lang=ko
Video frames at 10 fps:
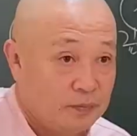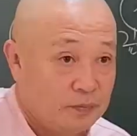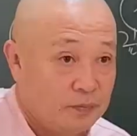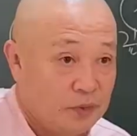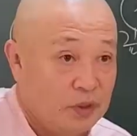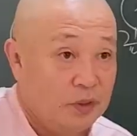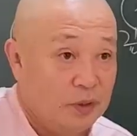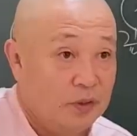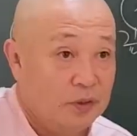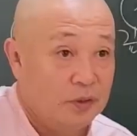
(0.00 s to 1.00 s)
음,
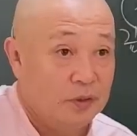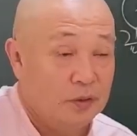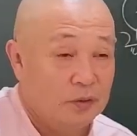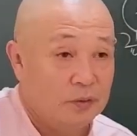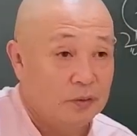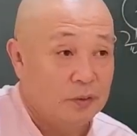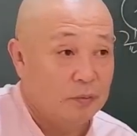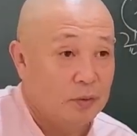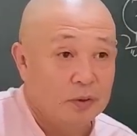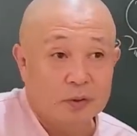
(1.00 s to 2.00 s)
이런 애들이 이제
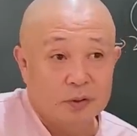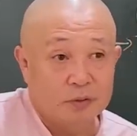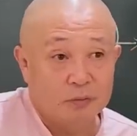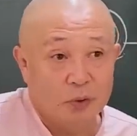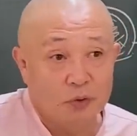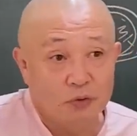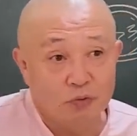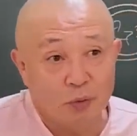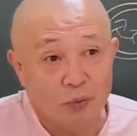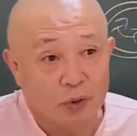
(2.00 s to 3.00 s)
몇 년, 몇 년
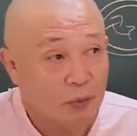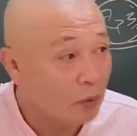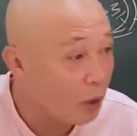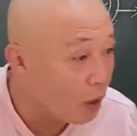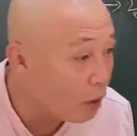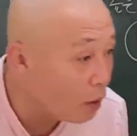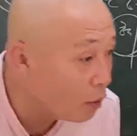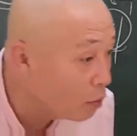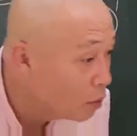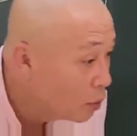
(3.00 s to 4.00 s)
후에 보니까,
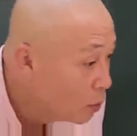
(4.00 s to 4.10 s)
와,